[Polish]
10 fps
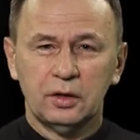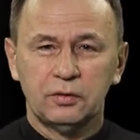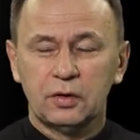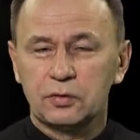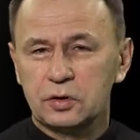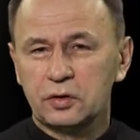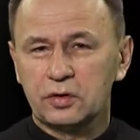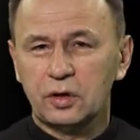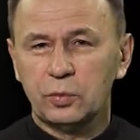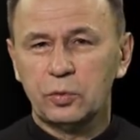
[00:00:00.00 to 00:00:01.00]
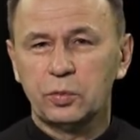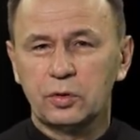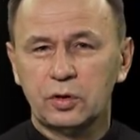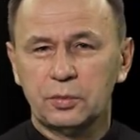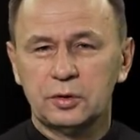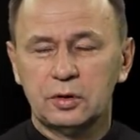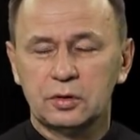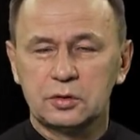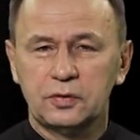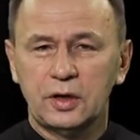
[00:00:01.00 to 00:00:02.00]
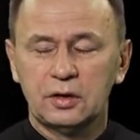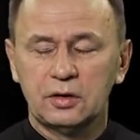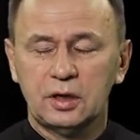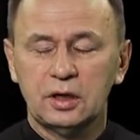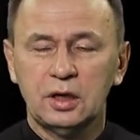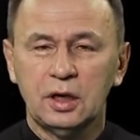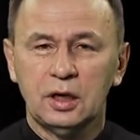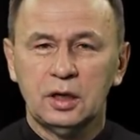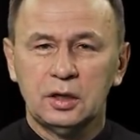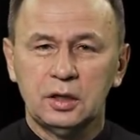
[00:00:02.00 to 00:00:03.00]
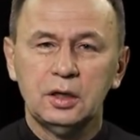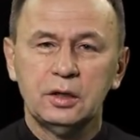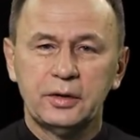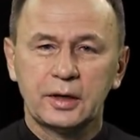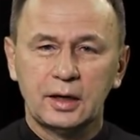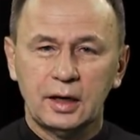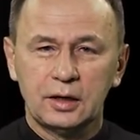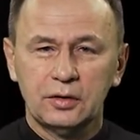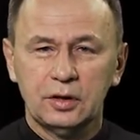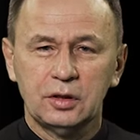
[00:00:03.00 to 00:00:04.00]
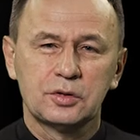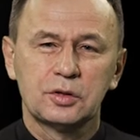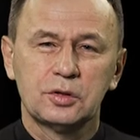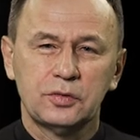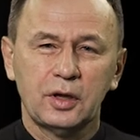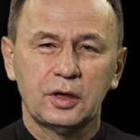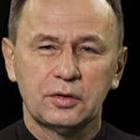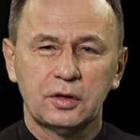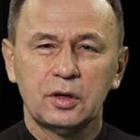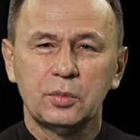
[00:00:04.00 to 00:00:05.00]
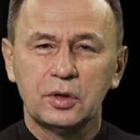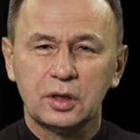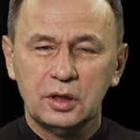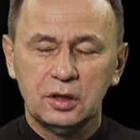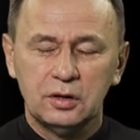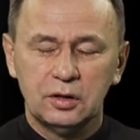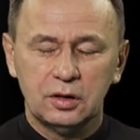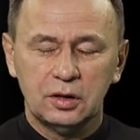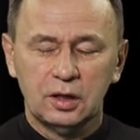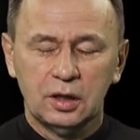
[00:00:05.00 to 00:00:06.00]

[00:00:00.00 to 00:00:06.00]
W tym wszystkim był podobny do świętej Hildegardy czy świętej Brygidy.